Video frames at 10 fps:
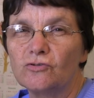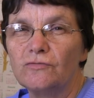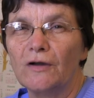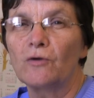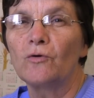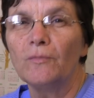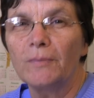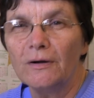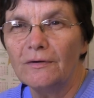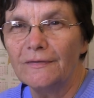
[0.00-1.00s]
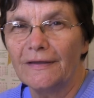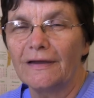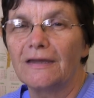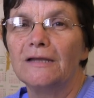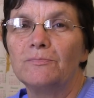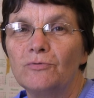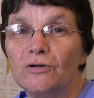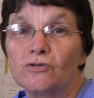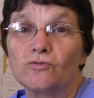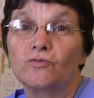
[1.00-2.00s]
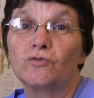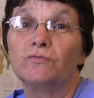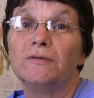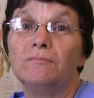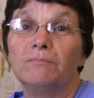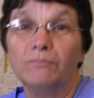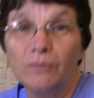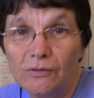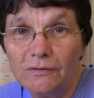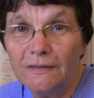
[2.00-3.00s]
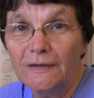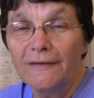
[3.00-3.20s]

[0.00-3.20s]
Tu vas comprendre à quel point je suis bon